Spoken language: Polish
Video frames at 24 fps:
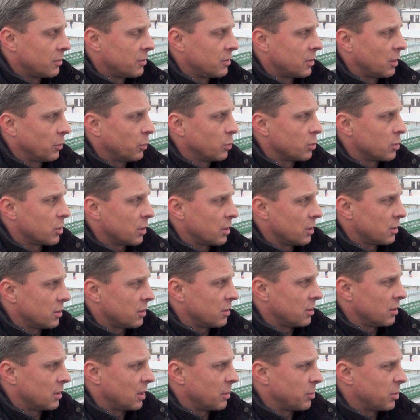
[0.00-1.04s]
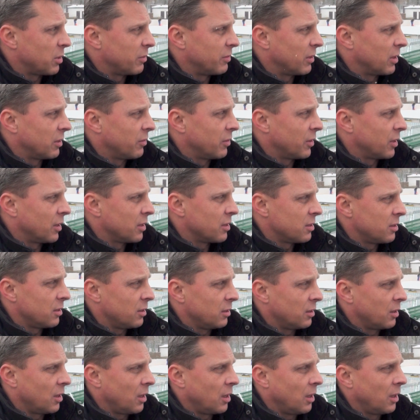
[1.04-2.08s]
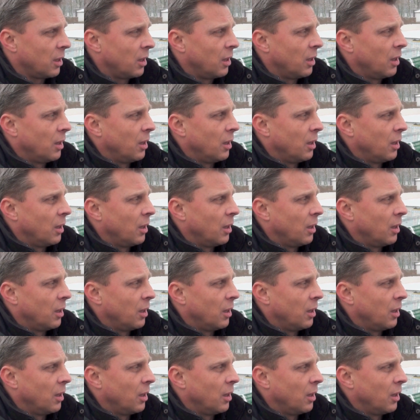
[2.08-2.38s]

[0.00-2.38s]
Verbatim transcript: cały czas naprawa gwarancyjna